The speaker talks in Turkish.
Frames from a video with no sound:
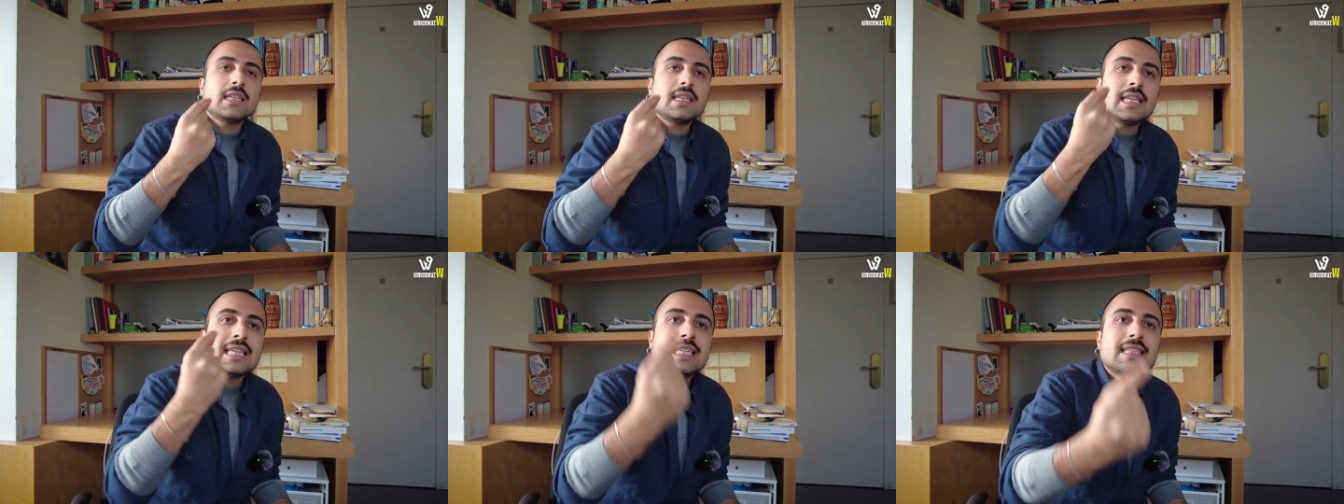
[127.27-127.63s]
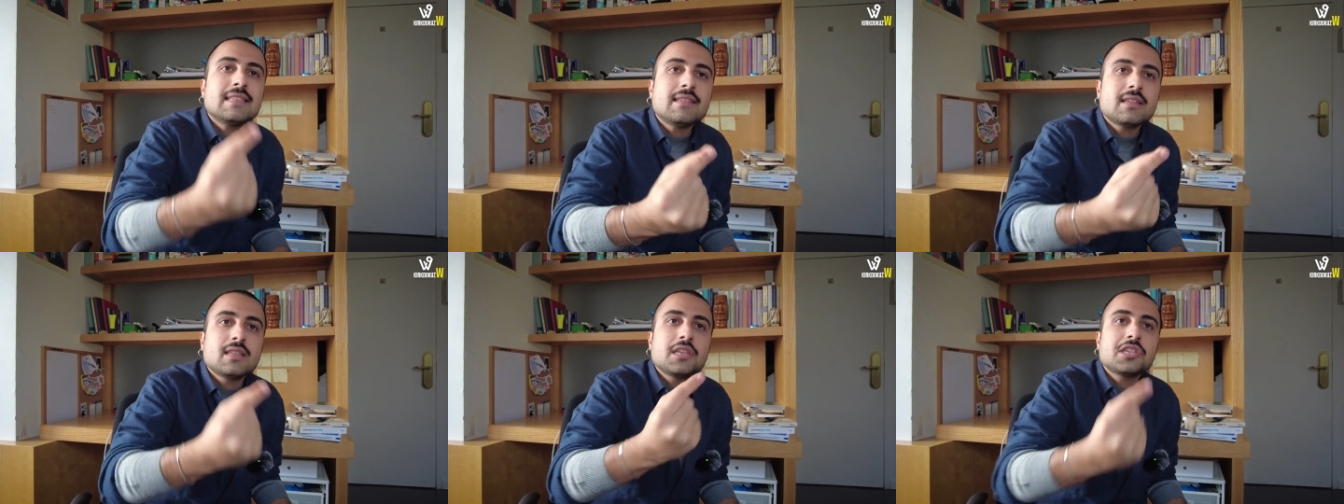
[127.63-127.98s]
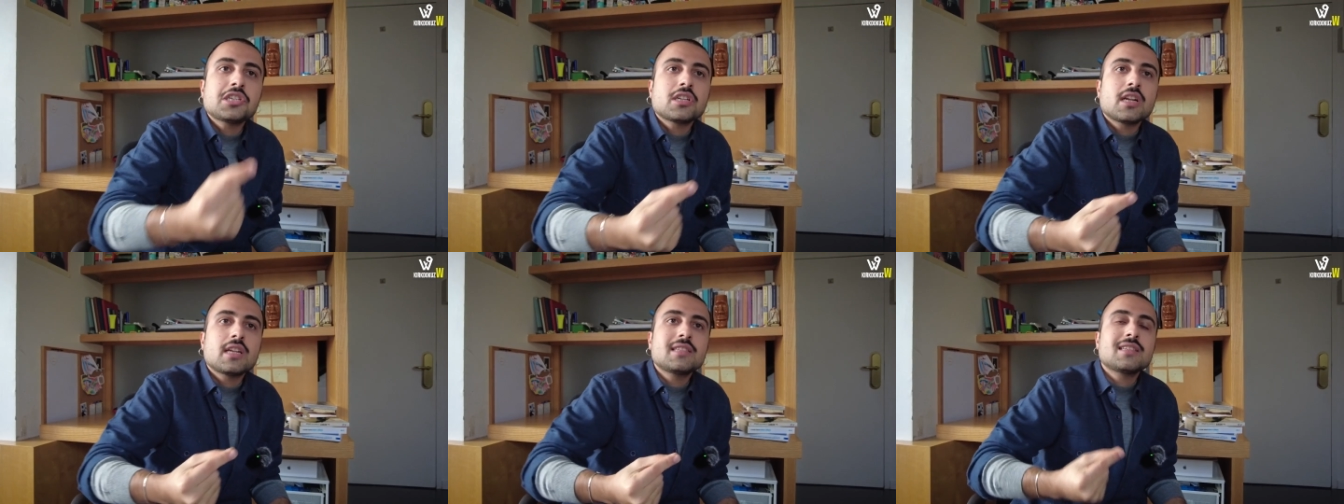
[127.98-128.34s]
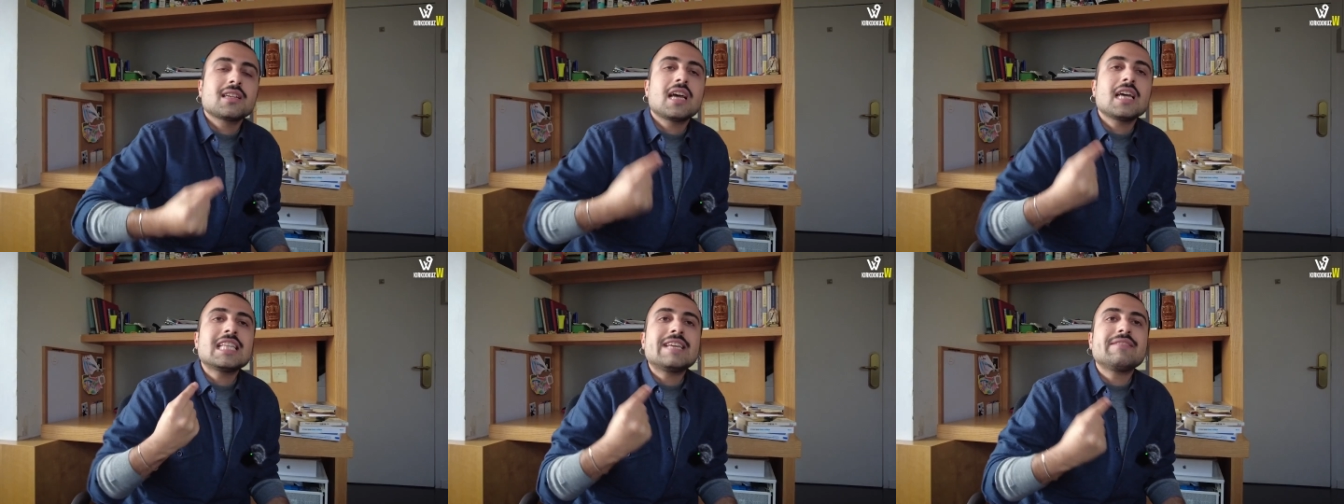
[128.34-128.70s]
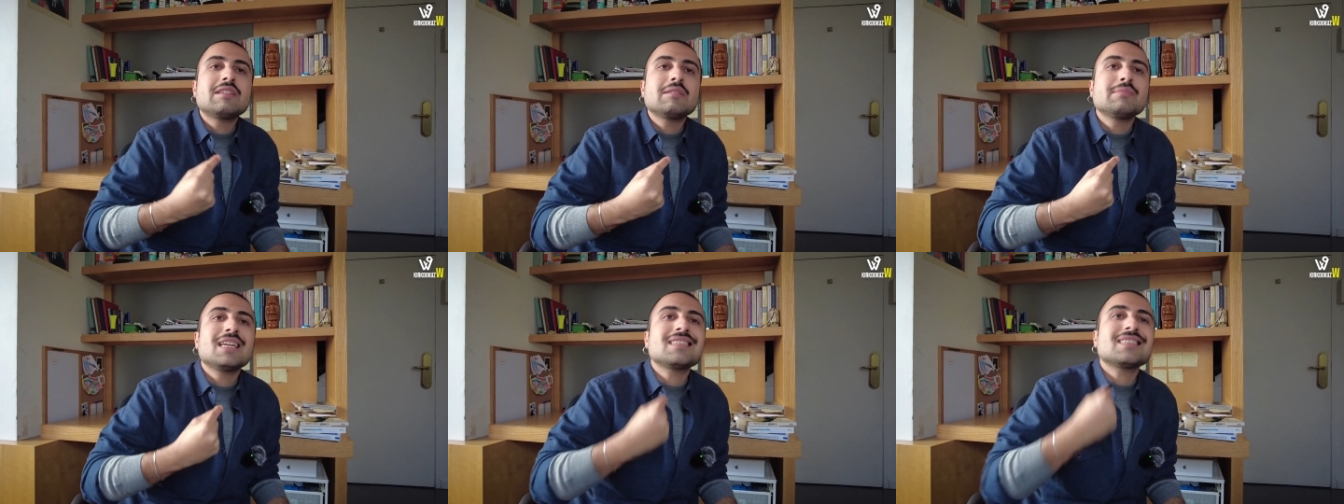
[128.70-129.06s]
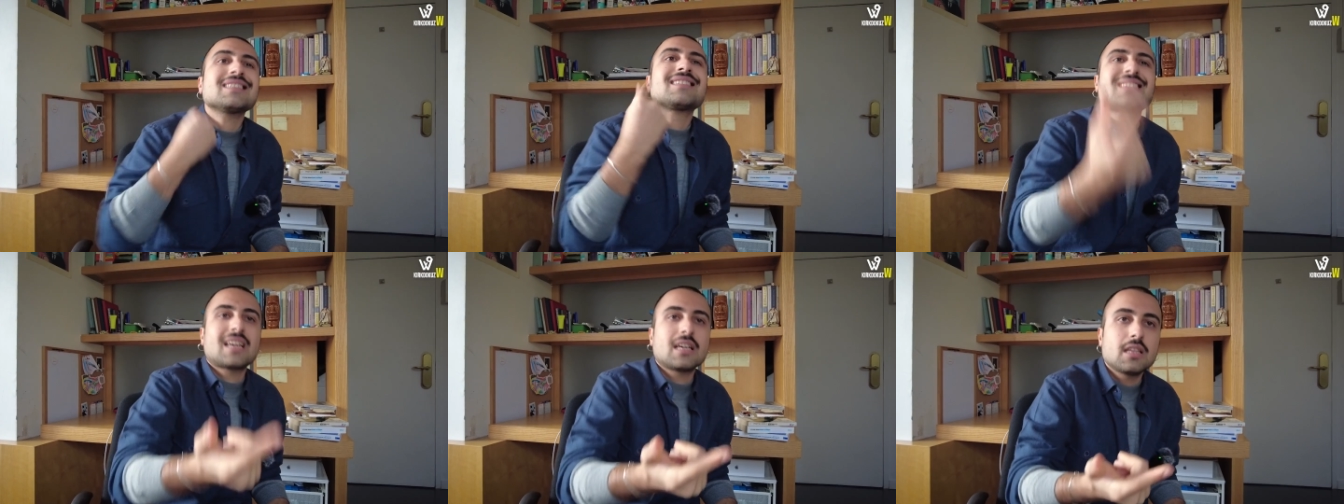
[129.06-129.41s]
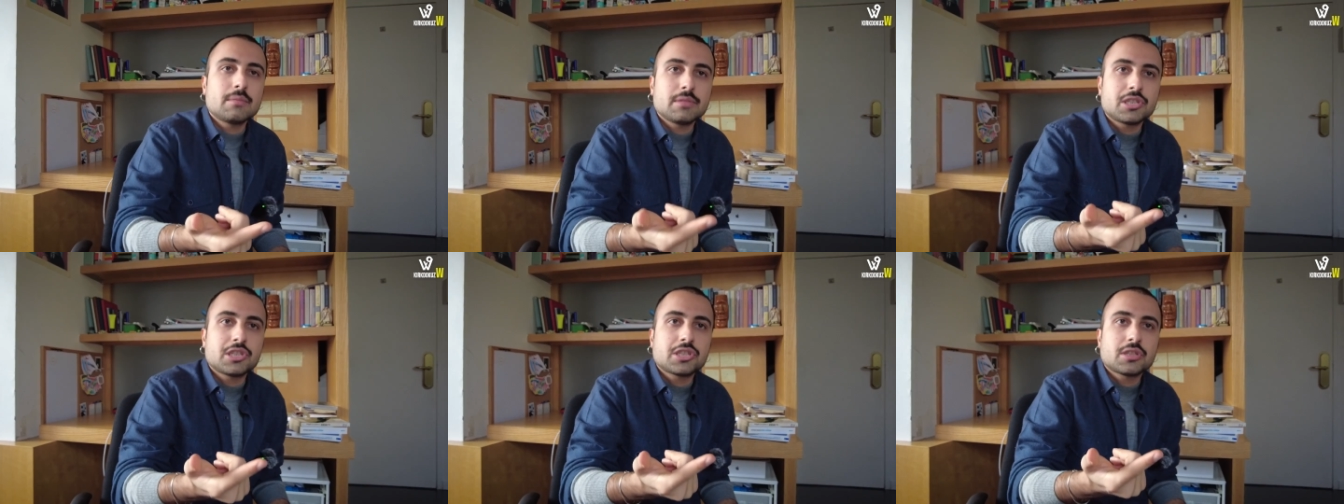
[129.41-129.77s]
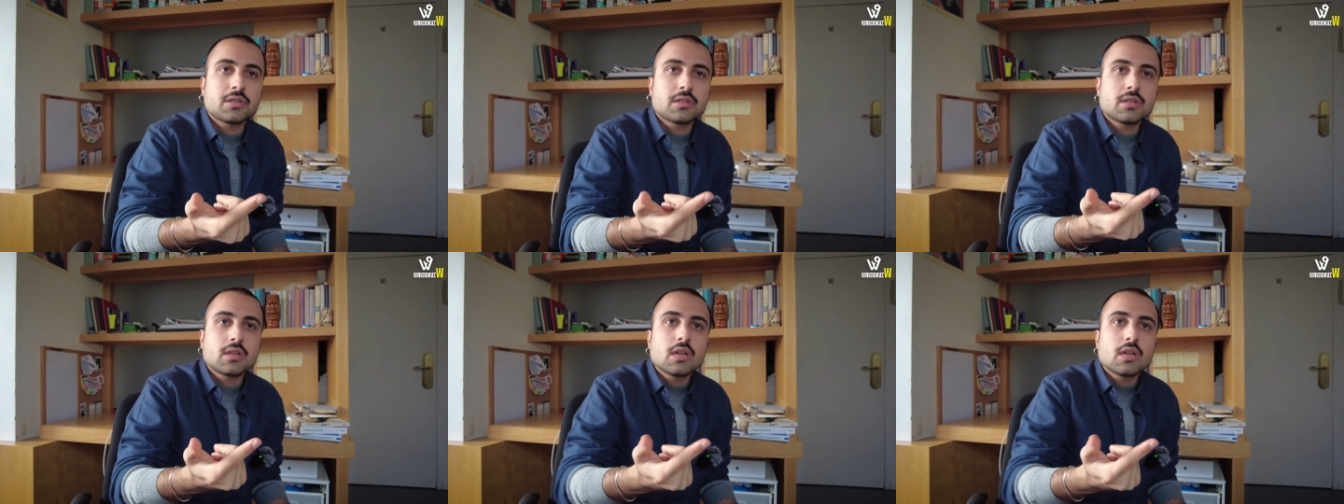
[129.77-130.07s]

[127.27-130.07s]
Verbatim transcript: İngiltere'de yaşanan sanayi devrini biraz ıskalamış.